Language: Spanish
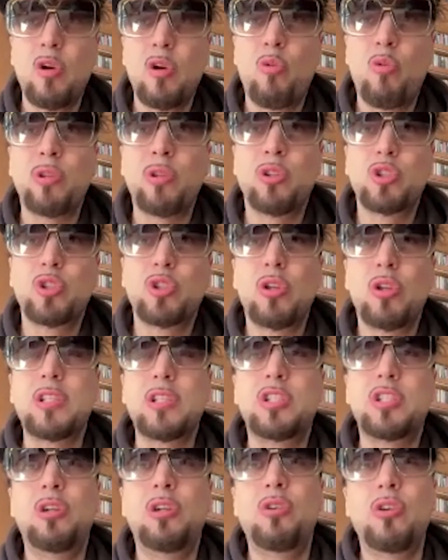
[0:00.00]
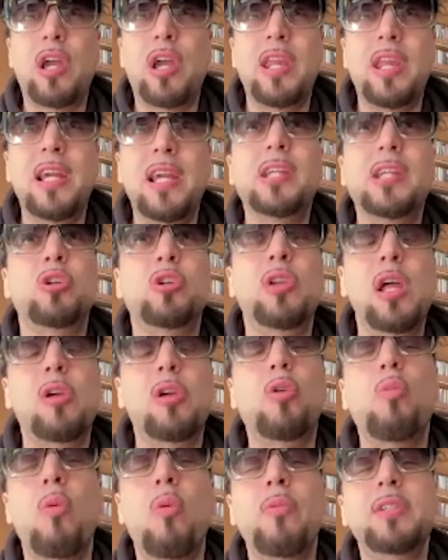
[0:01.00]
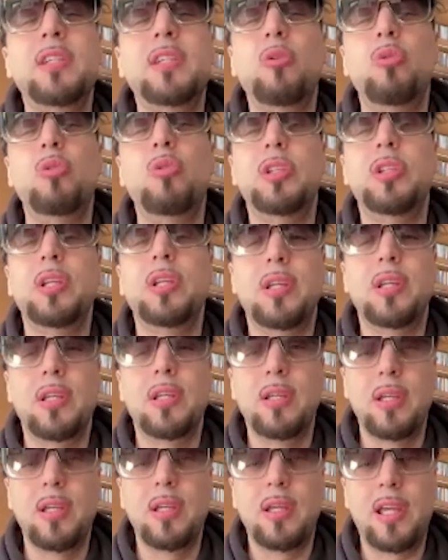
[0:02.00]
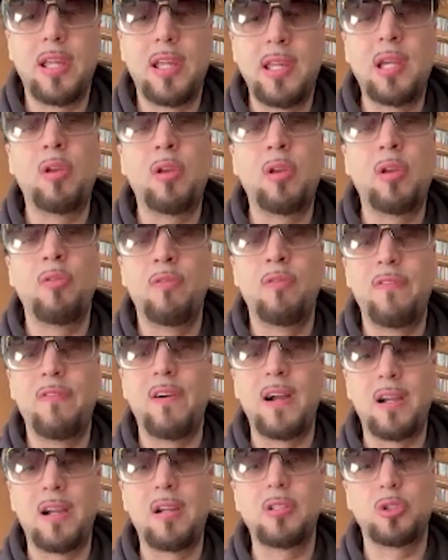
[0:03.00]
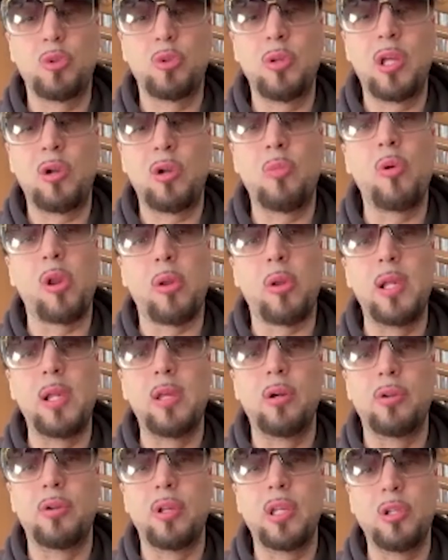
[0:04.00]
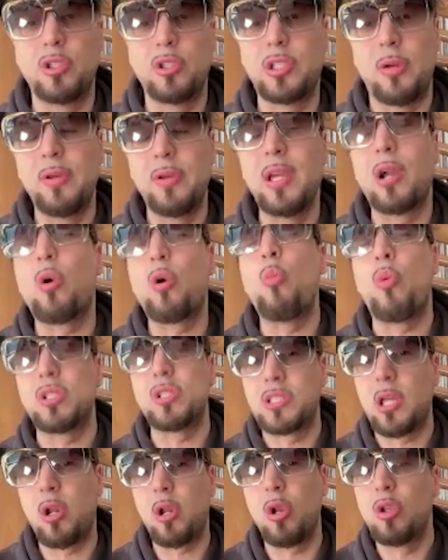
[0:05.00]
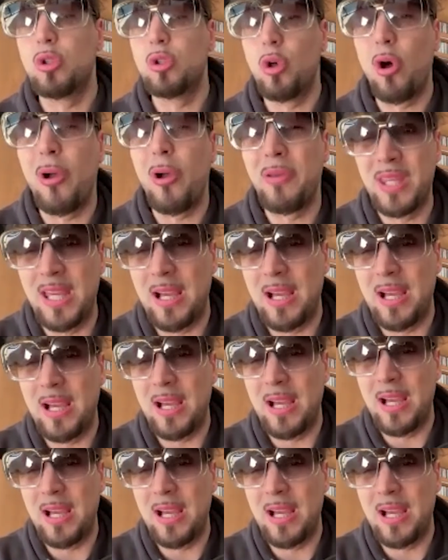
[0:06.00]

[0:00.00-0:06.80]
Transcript: cuando yo era chico quería sonar como Mesa Dulce, eh, quería que un funk suene como Rebelión y no sabía cómo hacerlo todavía